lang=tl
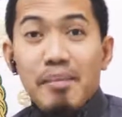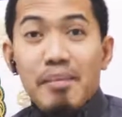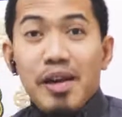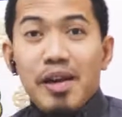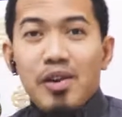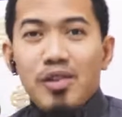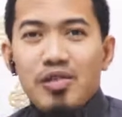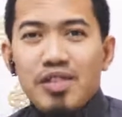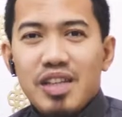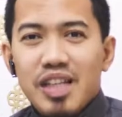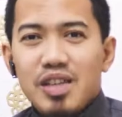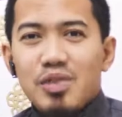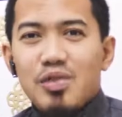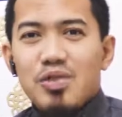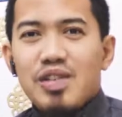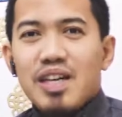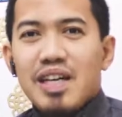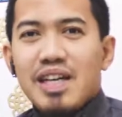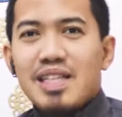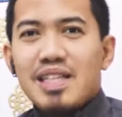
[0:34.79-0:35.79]
Pero dito
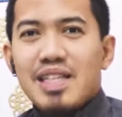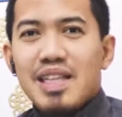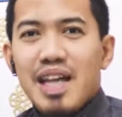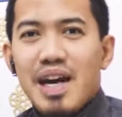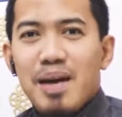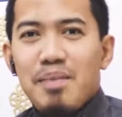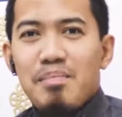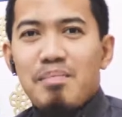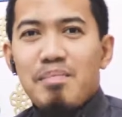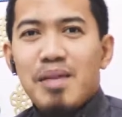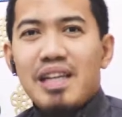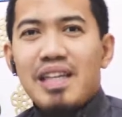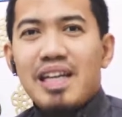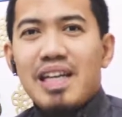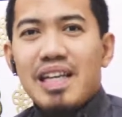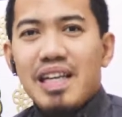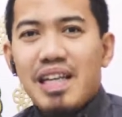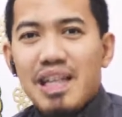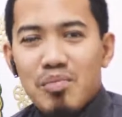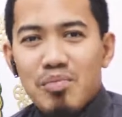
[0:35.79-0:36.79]
sa Islam,
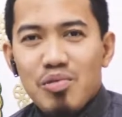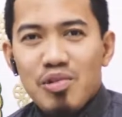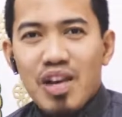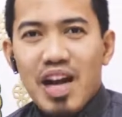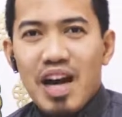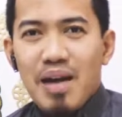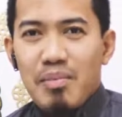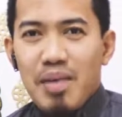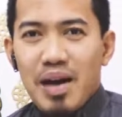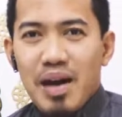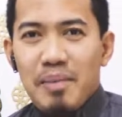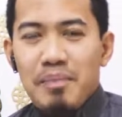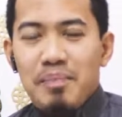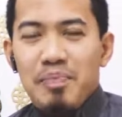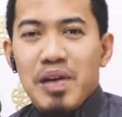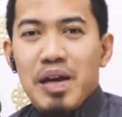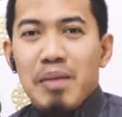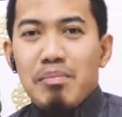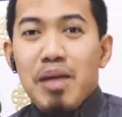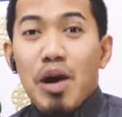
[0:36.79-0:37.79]
madali mo lamang
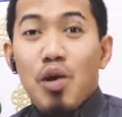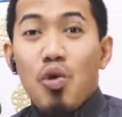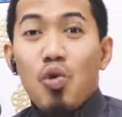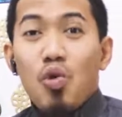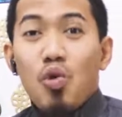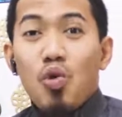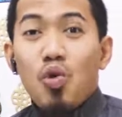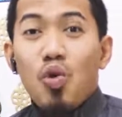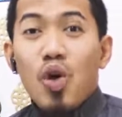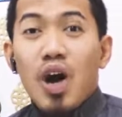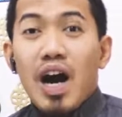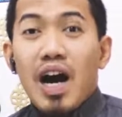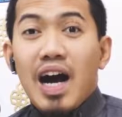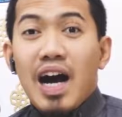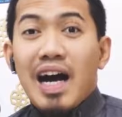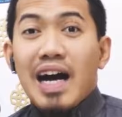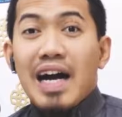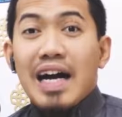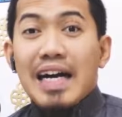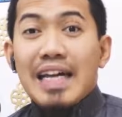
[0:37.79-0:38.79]

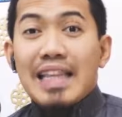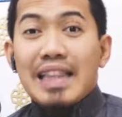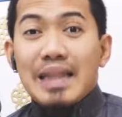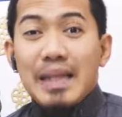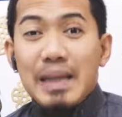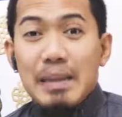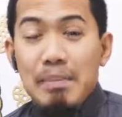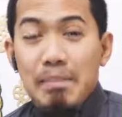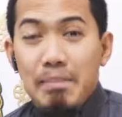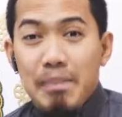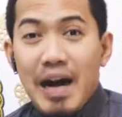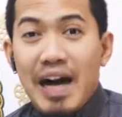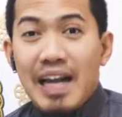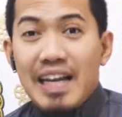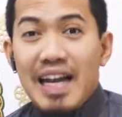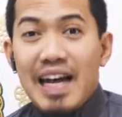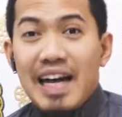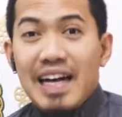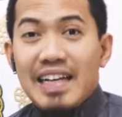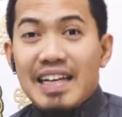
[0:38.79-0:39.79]
makukuha ang
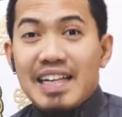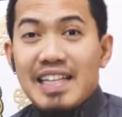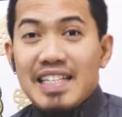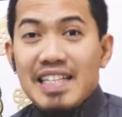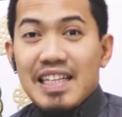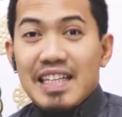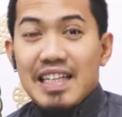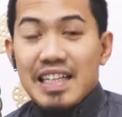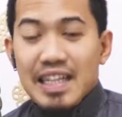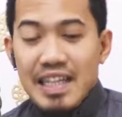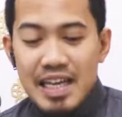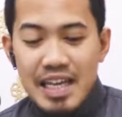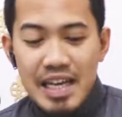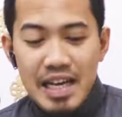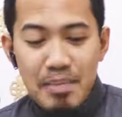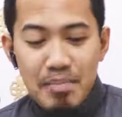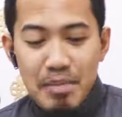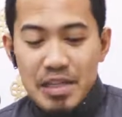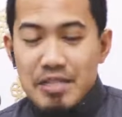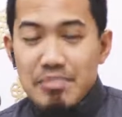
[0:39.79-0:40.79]
gantimpala na sing
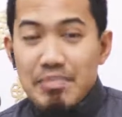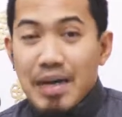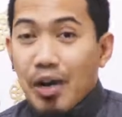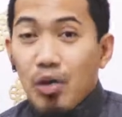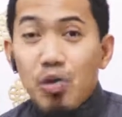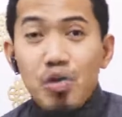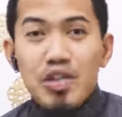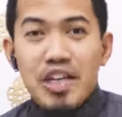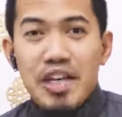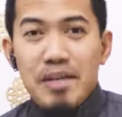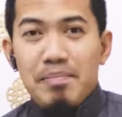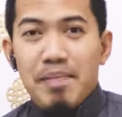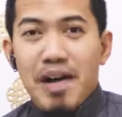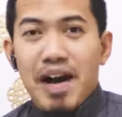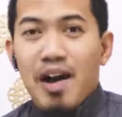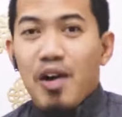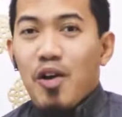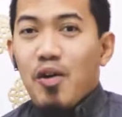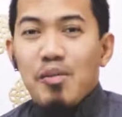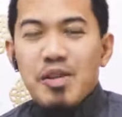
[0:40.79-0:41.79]
mas mahusay
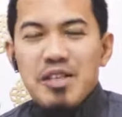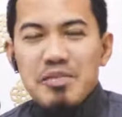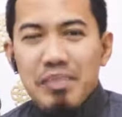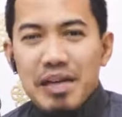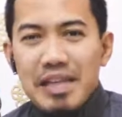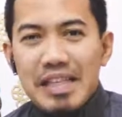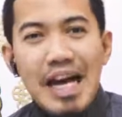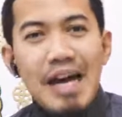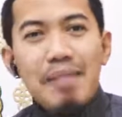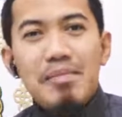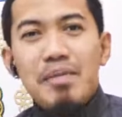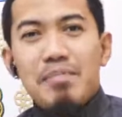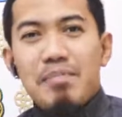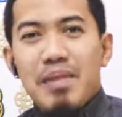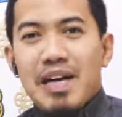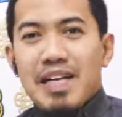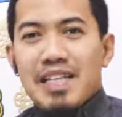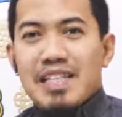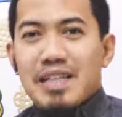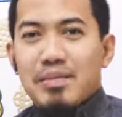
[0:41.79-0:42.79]
pa o mas madami
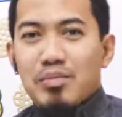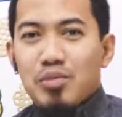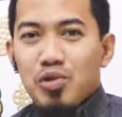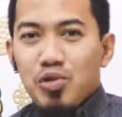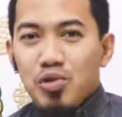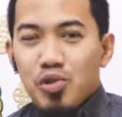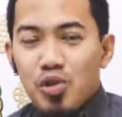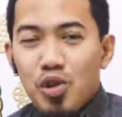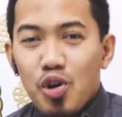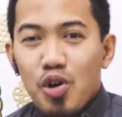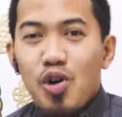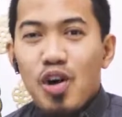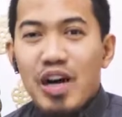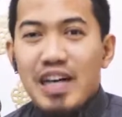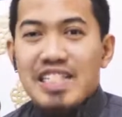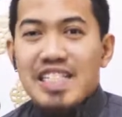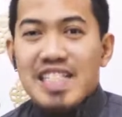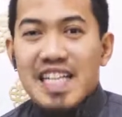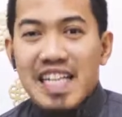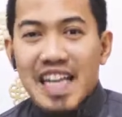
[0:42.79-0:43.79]
pa sa mundo
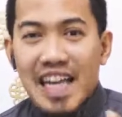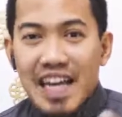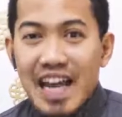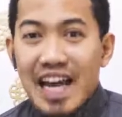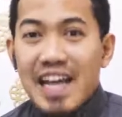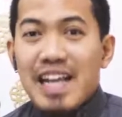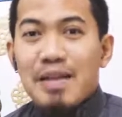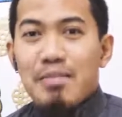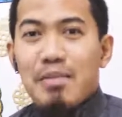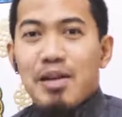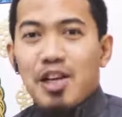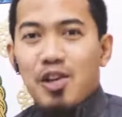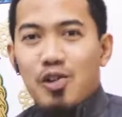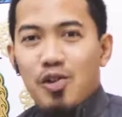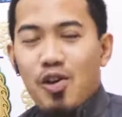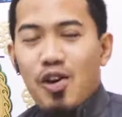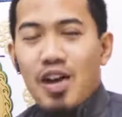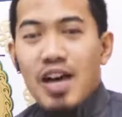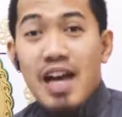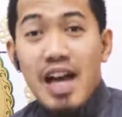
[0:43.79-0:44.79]
at sa nilalaman
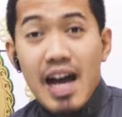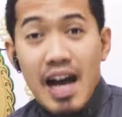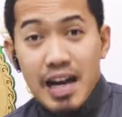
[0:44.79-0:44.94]
nito.